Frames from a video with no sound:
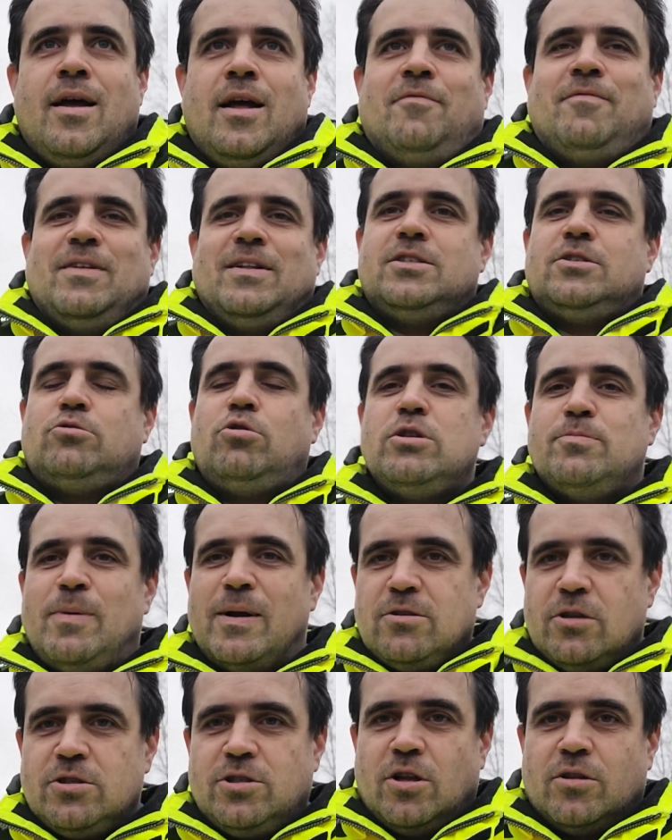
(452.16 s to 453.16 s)
Więc tu jest
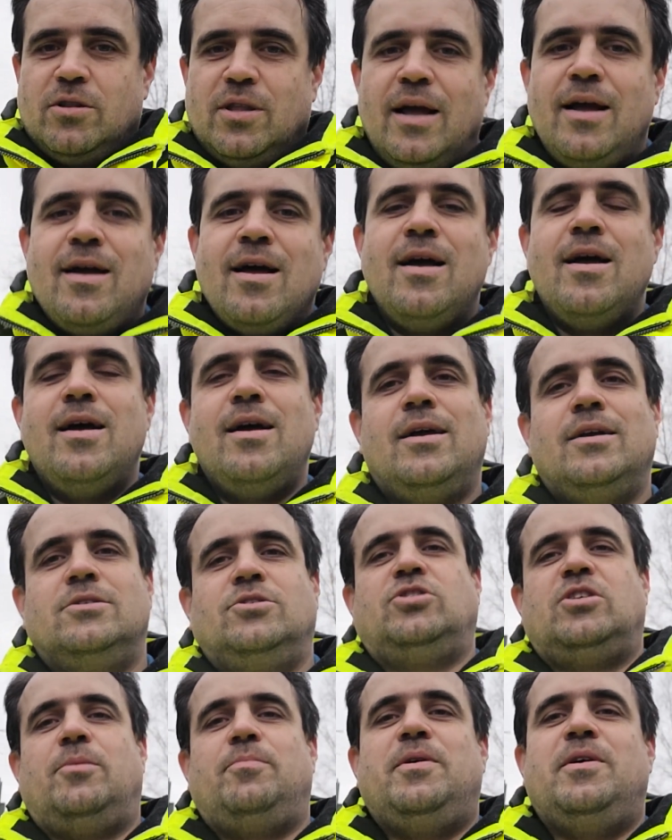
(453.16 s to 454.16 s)
bardzo istotne,
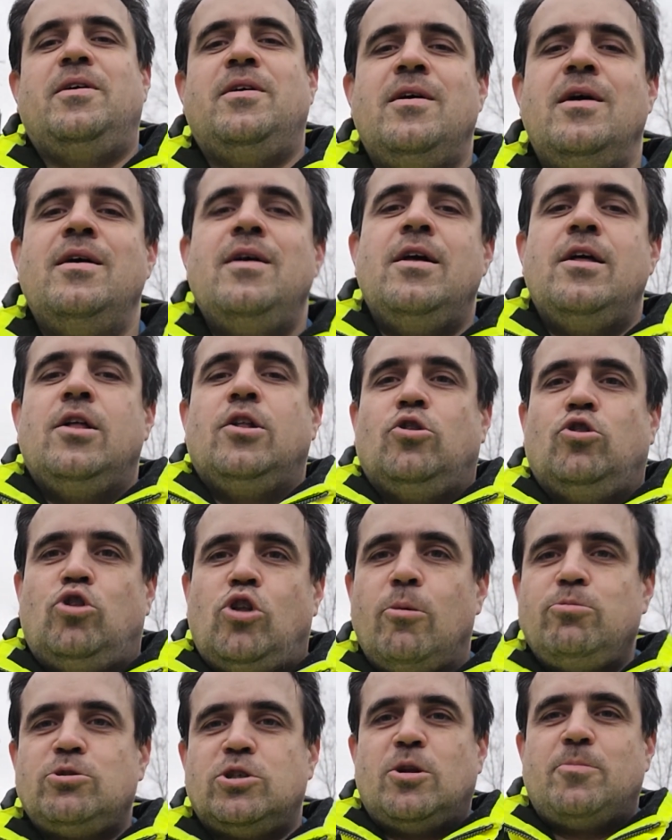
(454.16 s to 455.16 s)
żeby
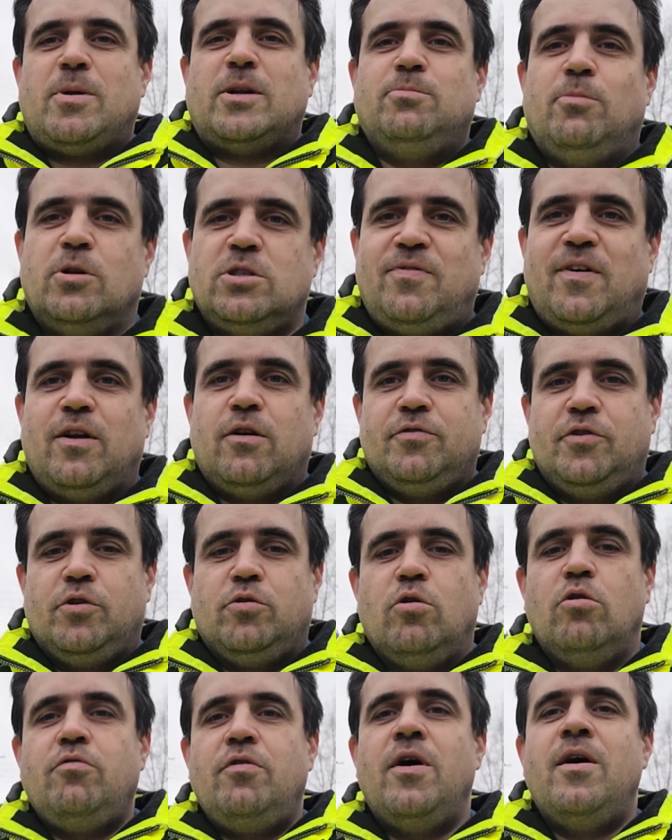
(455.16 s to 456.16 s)
dobrze dobrać moc
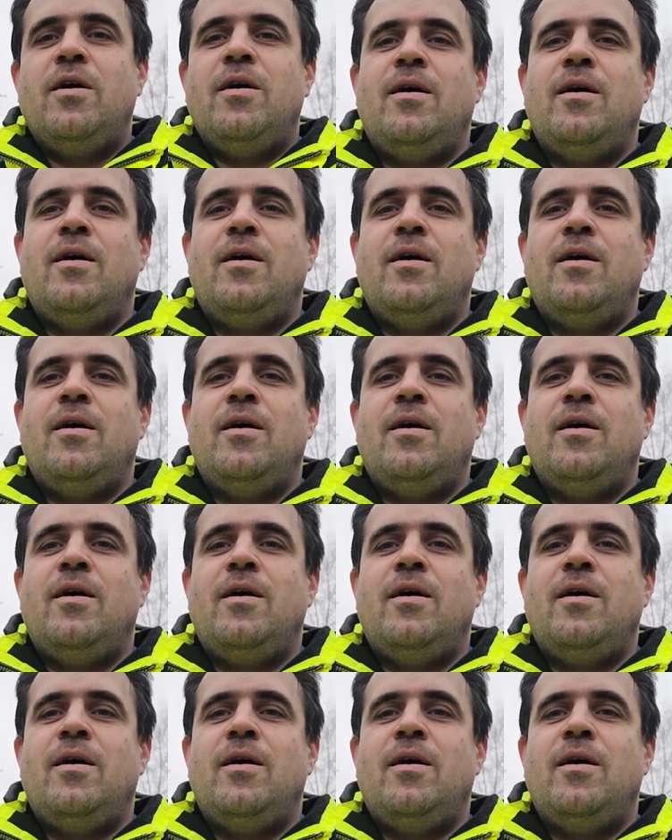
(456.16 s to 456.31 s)
falowników